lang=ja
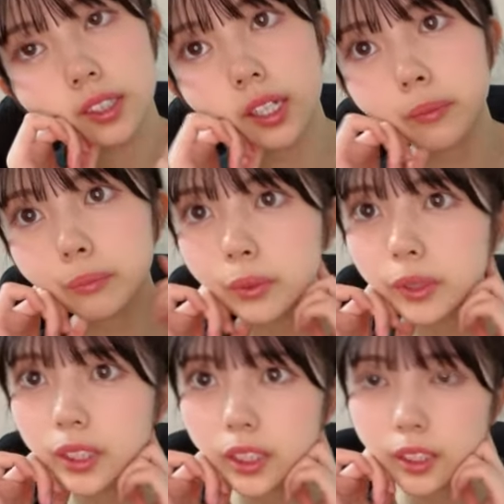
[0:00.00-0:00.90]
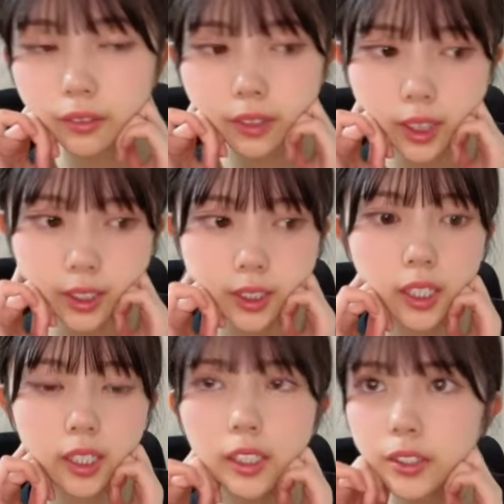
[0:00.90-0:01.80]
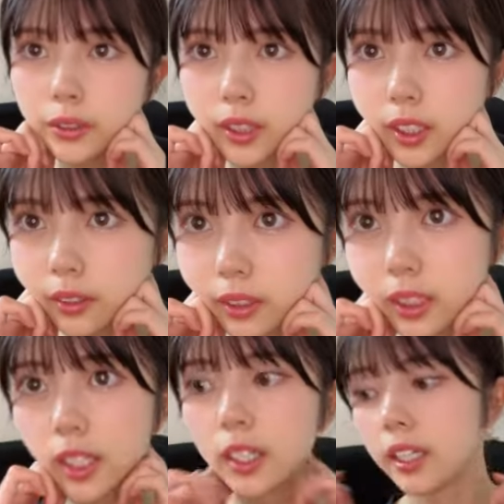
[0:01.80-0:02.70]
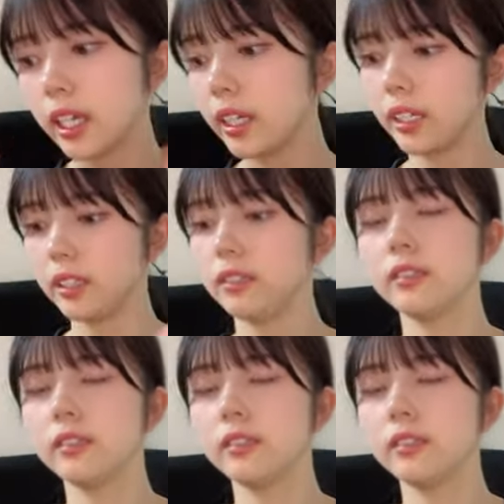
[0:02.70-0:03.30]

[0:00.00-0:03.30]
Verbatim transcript: キャンプ行くからさ練習できる時間がないやん